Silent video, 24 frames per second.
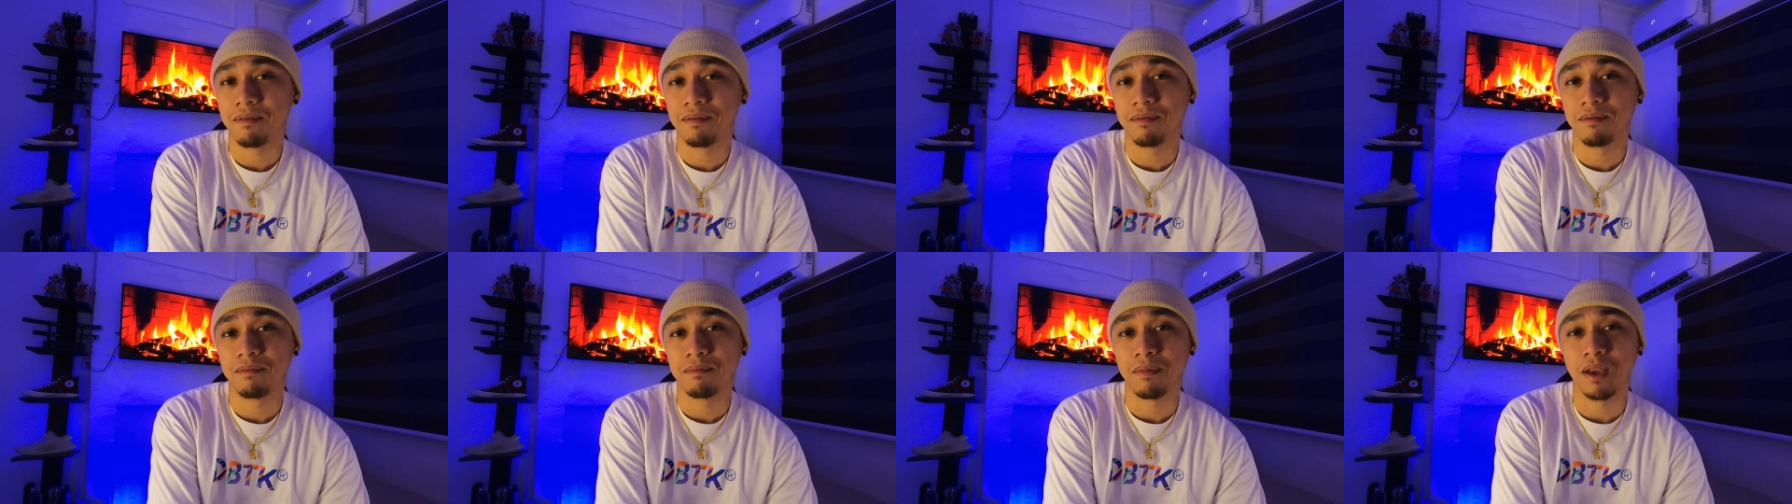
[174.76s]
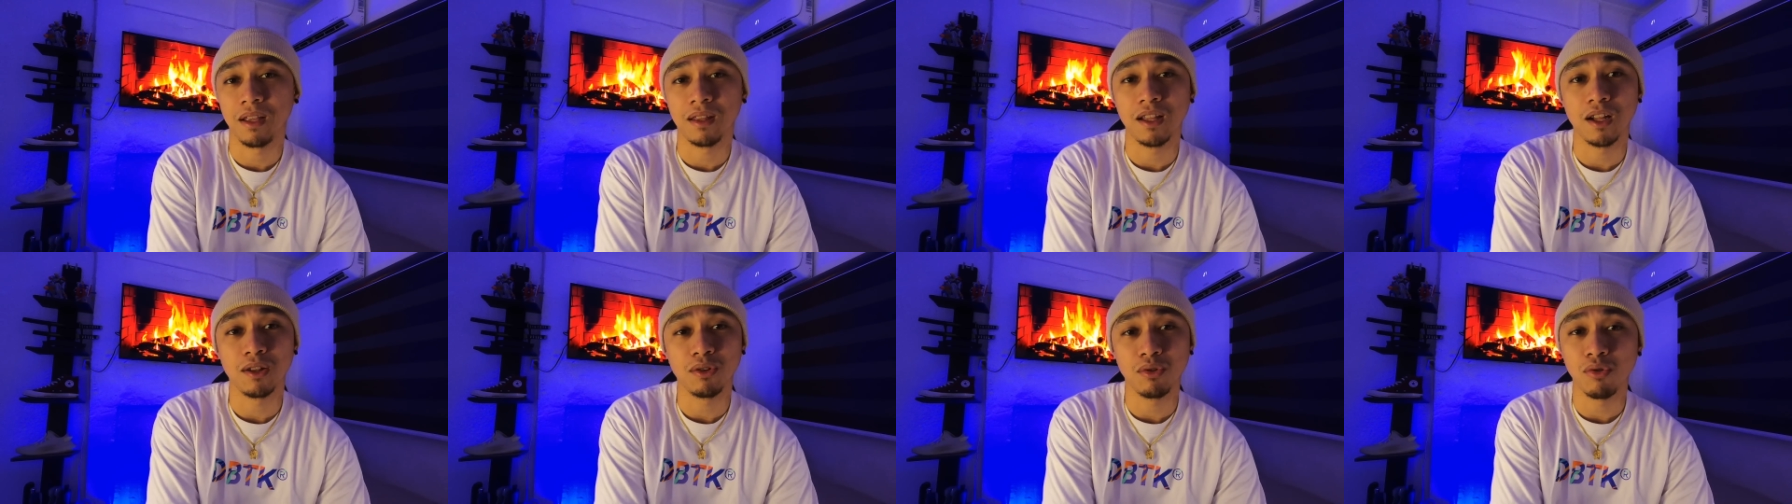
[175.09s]
may
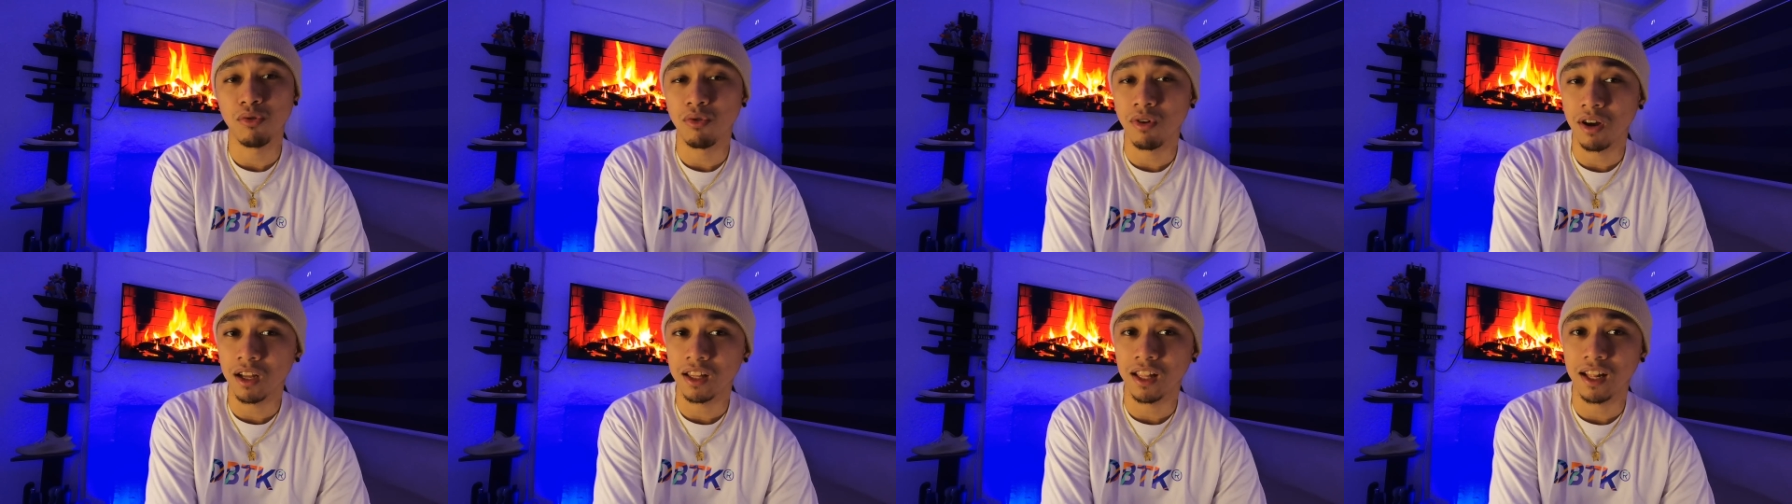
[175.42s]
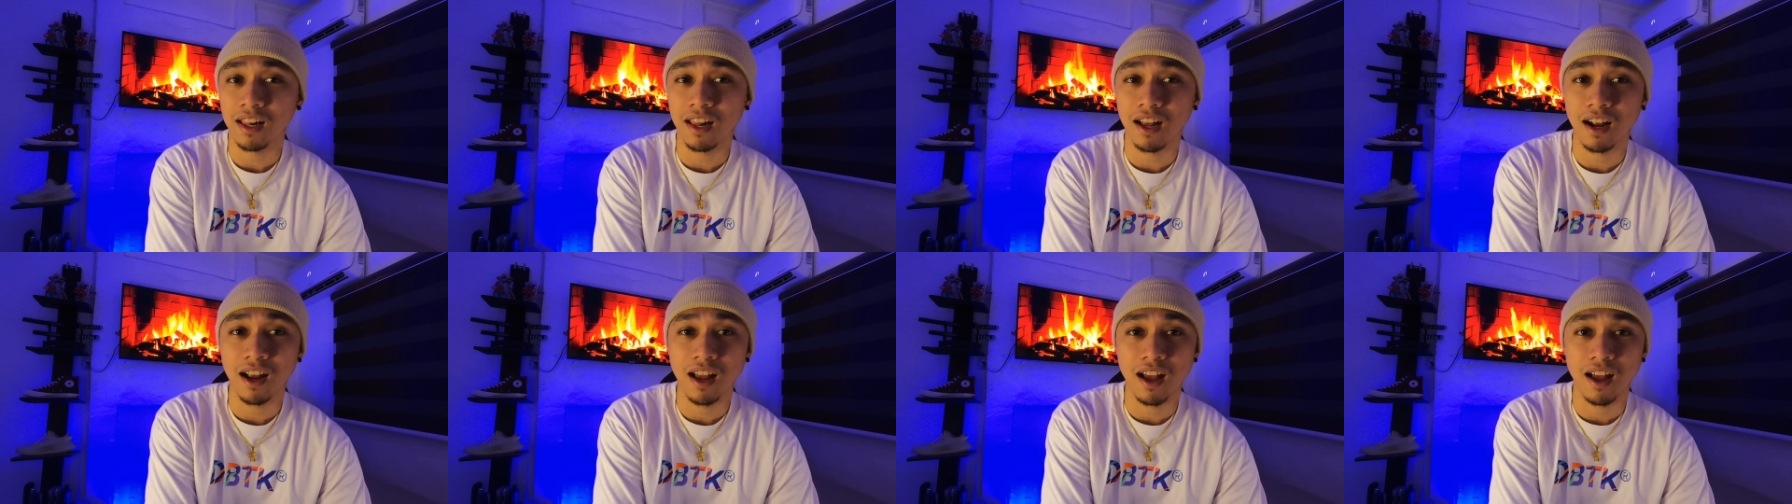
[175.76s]
tattoo ka
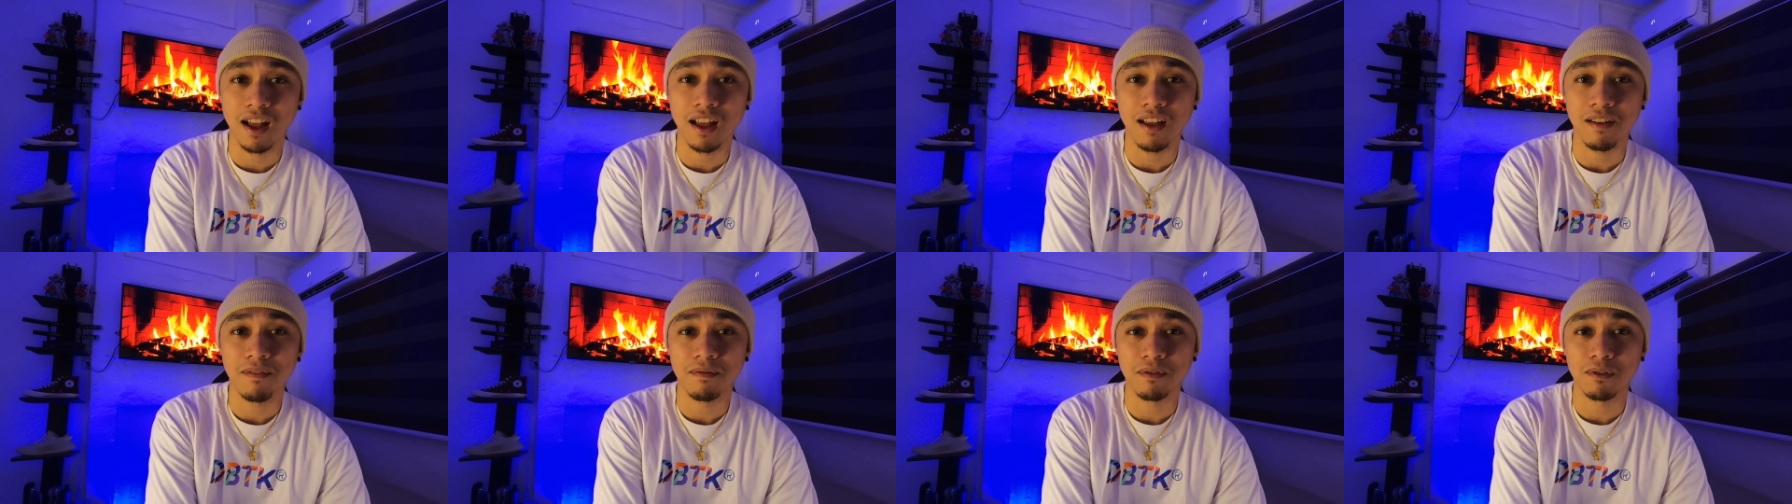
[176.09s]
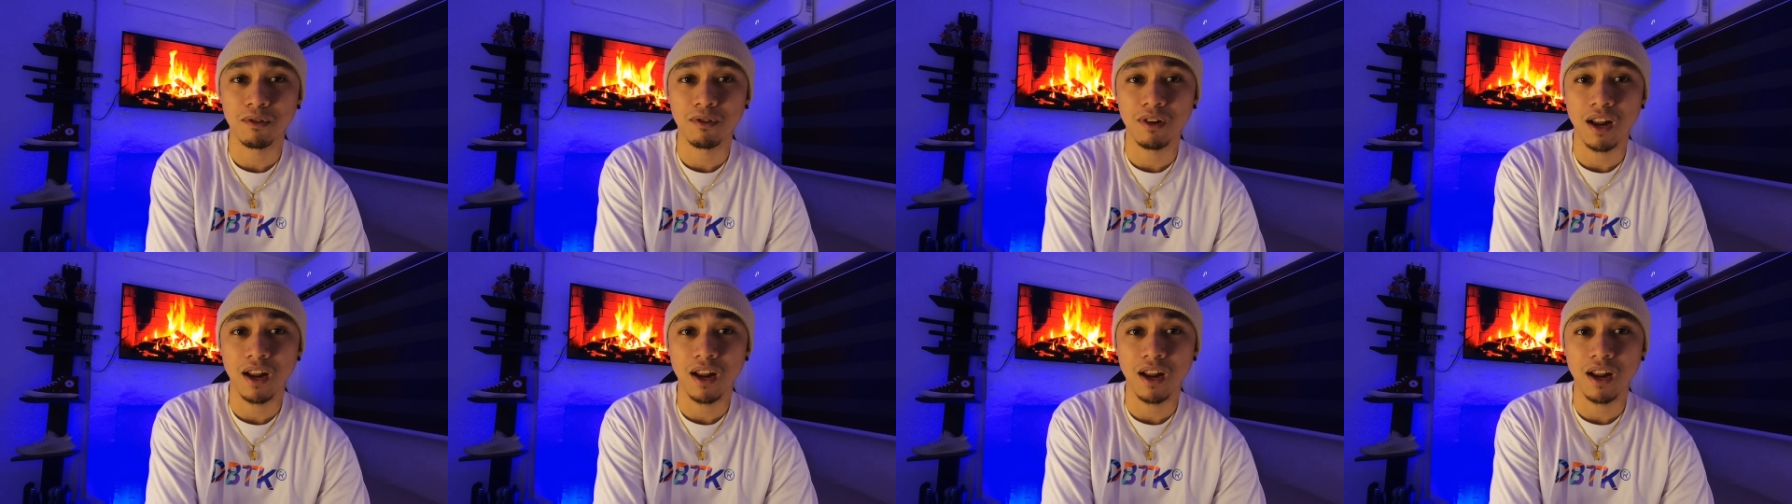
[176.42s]
talaga, no?